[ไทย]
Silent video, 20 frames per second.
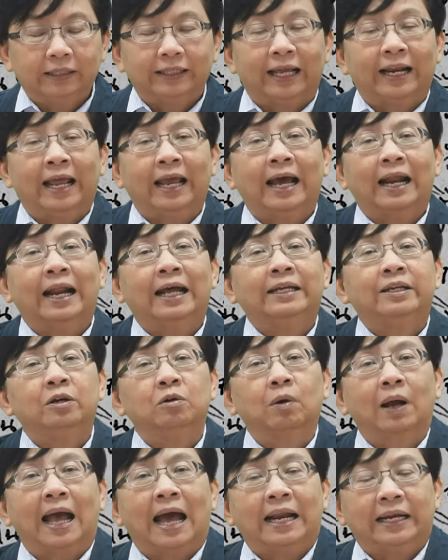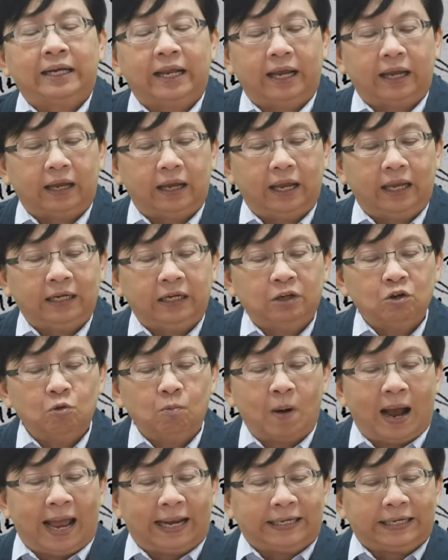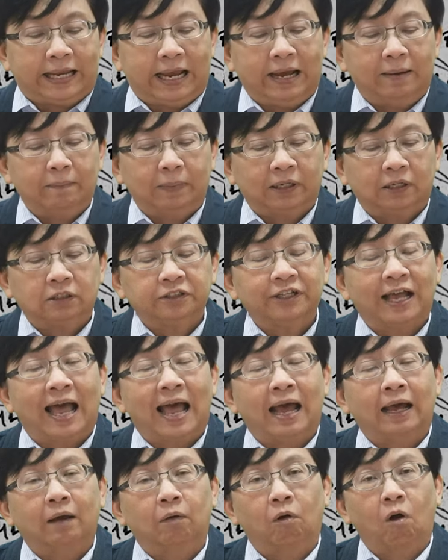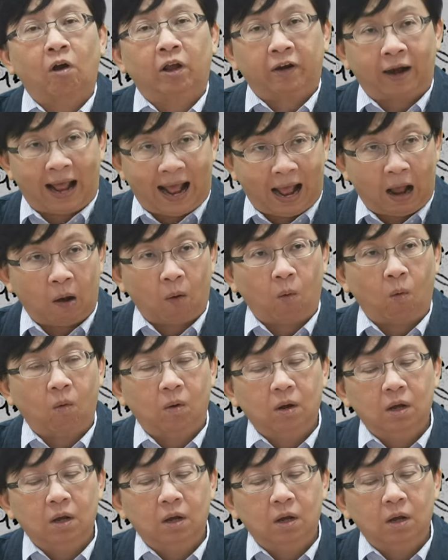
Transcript: แต่ในขณะเดียวกันเนี่ยไอ้นโยบายเนี้ยมันก็สร้างรอยร้าว